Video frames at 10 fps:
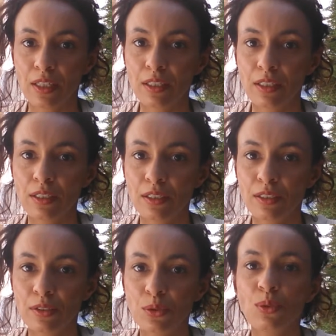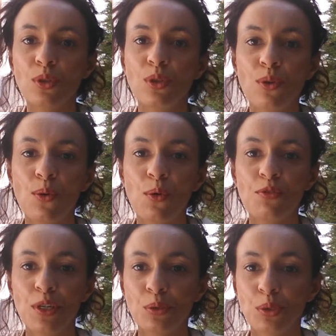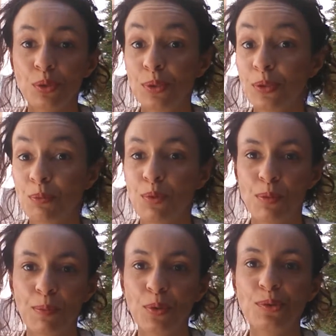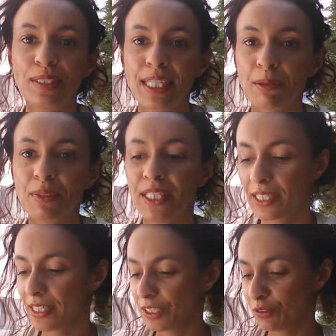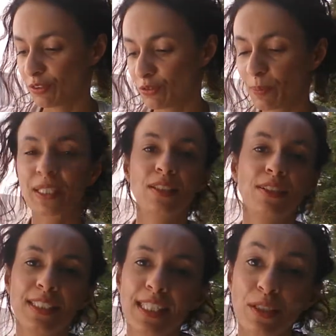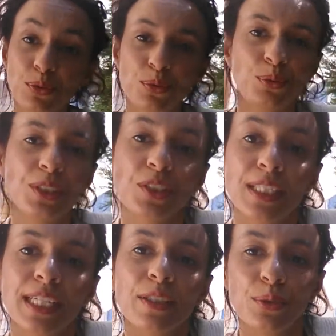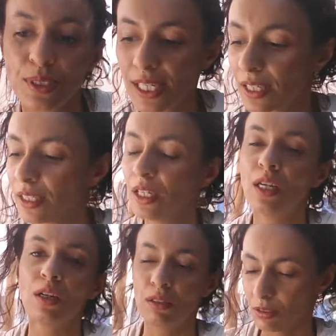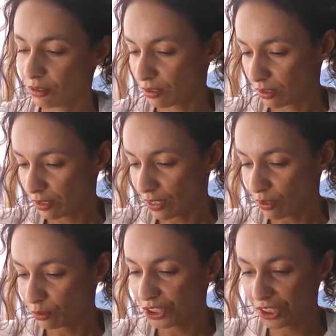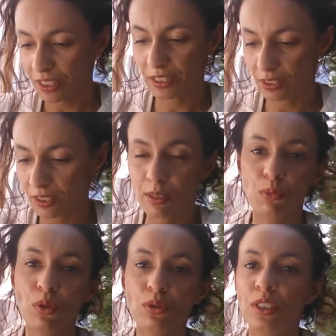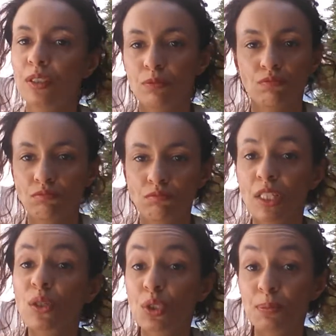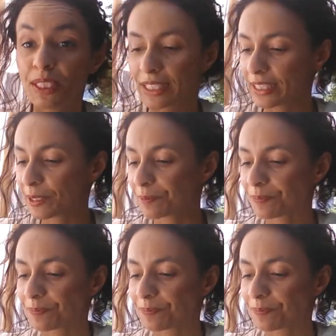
euh, donc on revient aujourd'hui donc pour mes produits terminés je vais vous présenter ça de suite j'en ai quelques uns euh, alors oui j'ai essentiellement des, cosmétiques